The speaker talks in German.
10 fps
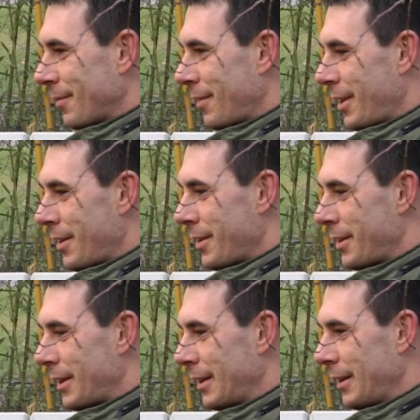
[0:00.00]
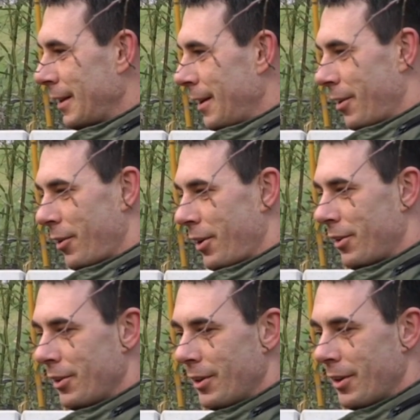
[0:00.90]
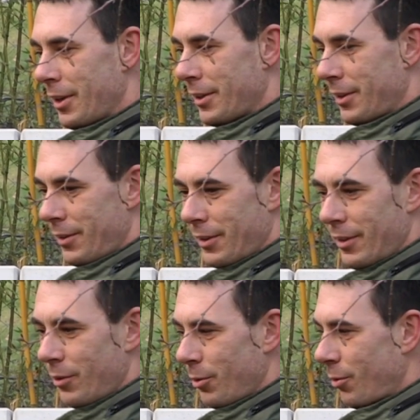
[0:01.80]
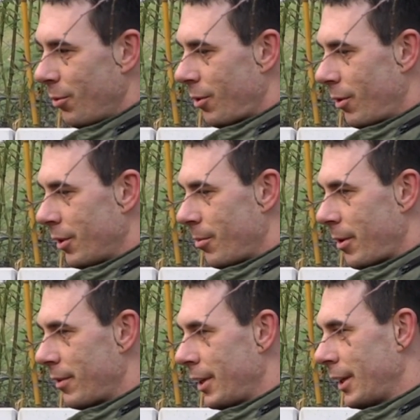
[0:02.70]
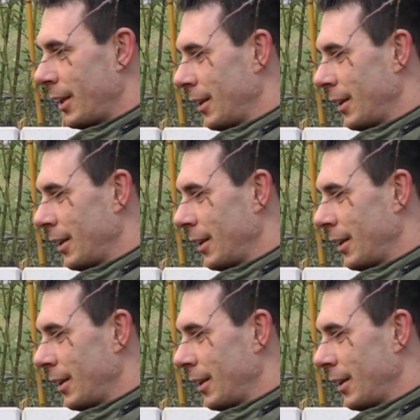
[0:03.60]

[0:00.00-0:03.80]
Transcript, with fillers: Wahnsinn. Also hätte ich nie gedacht, dass die so zutraulich nochmal werden.